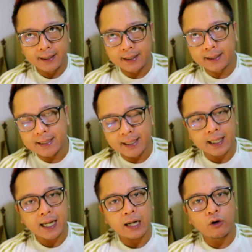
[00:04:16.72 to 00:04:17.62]

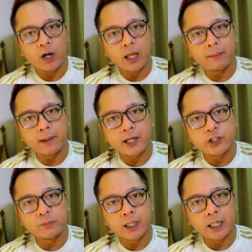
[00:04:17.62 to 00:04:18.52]
disingkirkan oleh
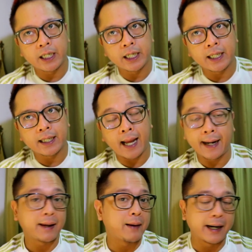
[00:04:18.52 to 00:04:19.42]
manajemen
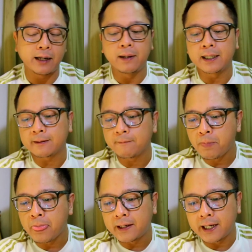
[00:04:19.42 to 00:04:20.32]
aneh aneh banget
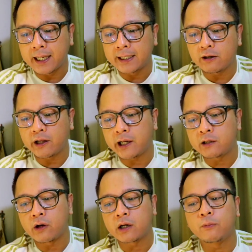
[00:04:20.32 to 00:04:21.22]
dan diganti oleh
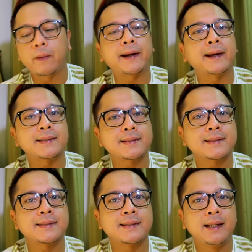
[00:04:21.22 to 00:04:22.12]
Eduardo
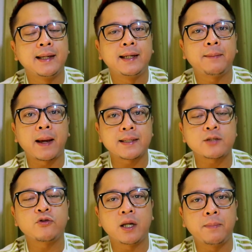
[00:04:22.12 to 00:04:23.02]
Perez. Di
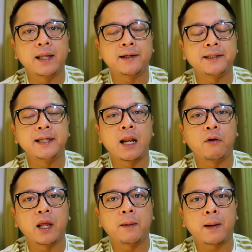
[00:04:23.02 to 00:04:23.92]
PSS juga banyak ditinggal
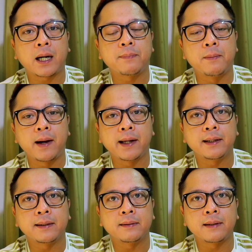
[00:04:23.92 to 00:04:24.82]
oleh para
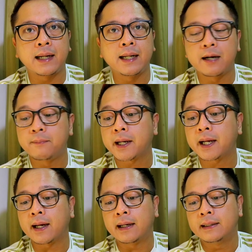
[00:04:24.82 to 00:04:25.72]
pemain andalan
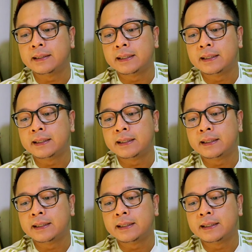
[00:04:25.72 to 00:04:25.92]
mereka.